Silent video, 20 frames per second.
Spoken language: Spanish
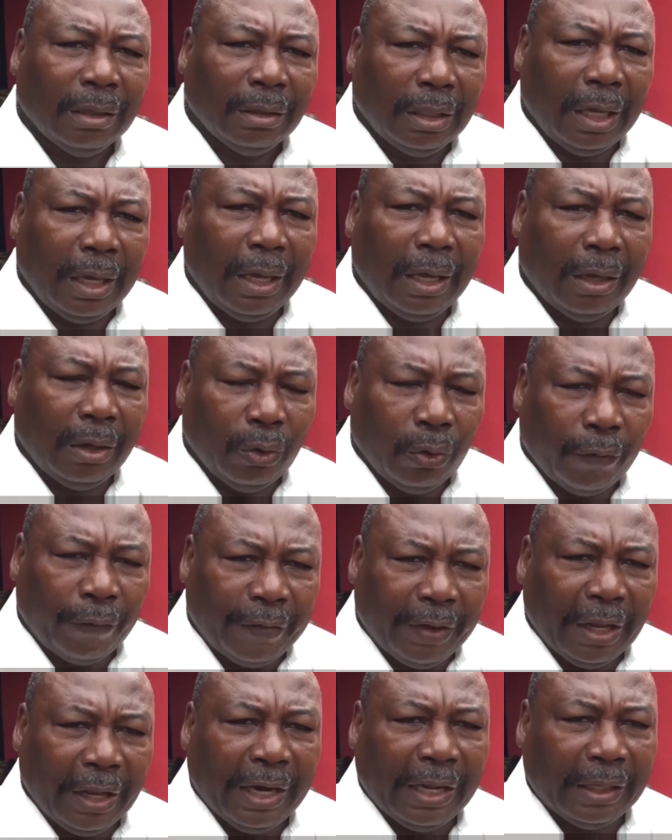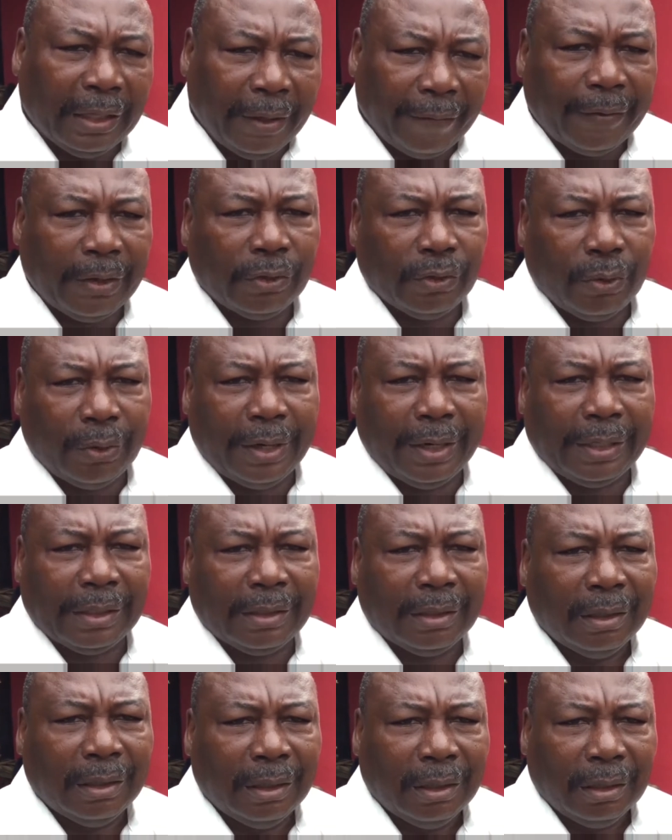de los fieles
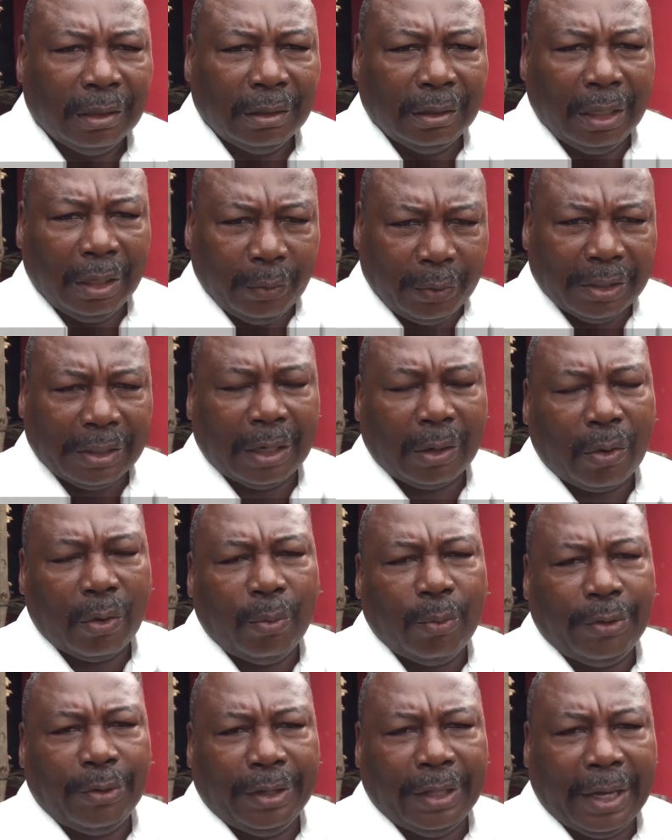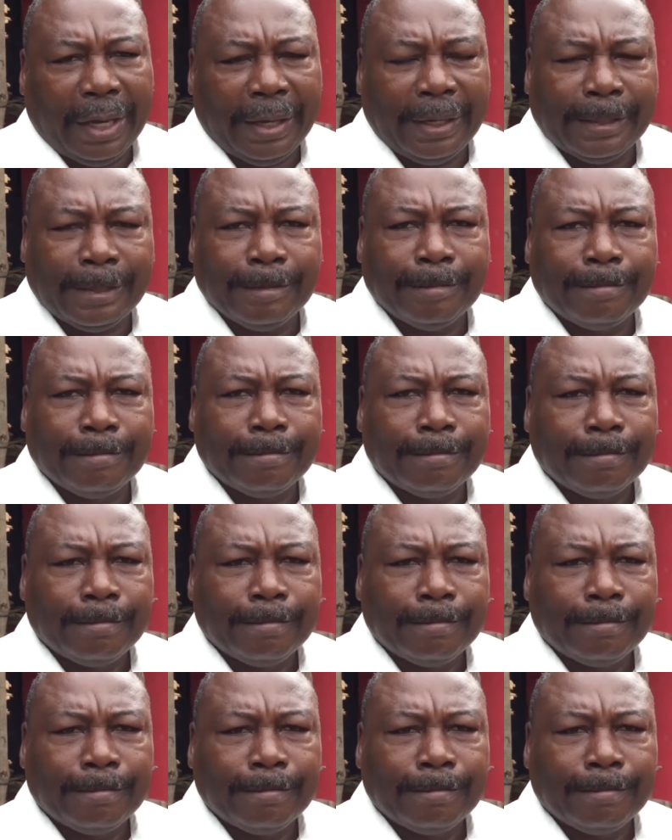defensores de nuestras comunidades.